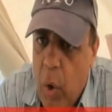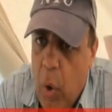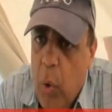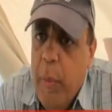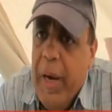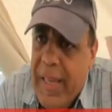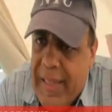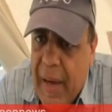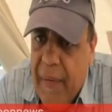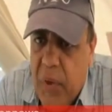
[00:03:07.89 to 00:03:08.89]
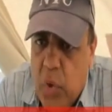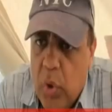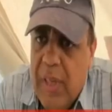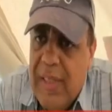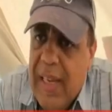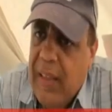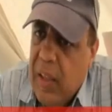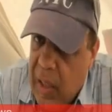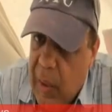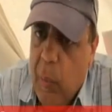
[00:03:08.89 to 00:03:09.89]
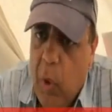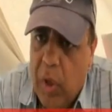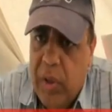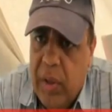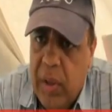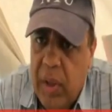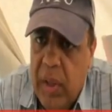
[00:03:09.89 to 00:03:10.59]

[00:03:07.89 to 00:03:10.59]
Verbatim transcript: علوم الانسان في الشرطه ازاي تحترم المواطن